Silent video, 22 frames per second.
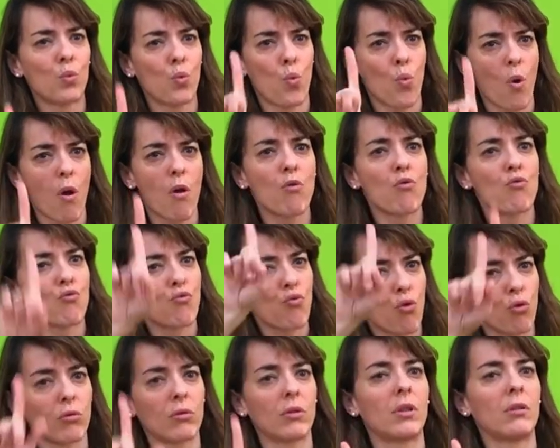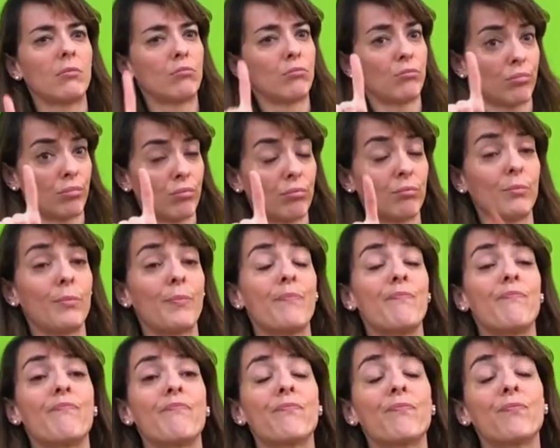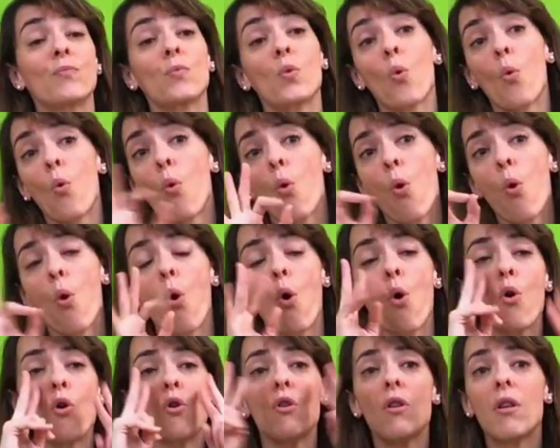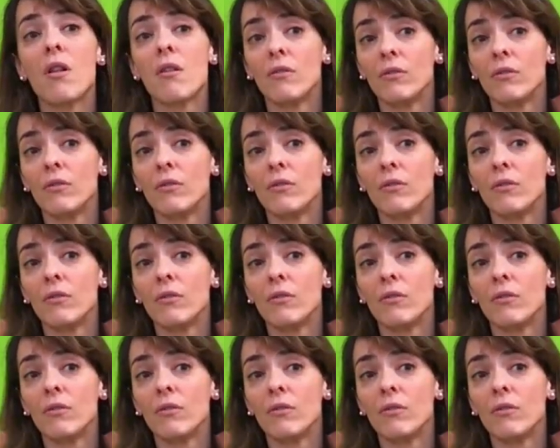o la vista de la iglesia de Santiago.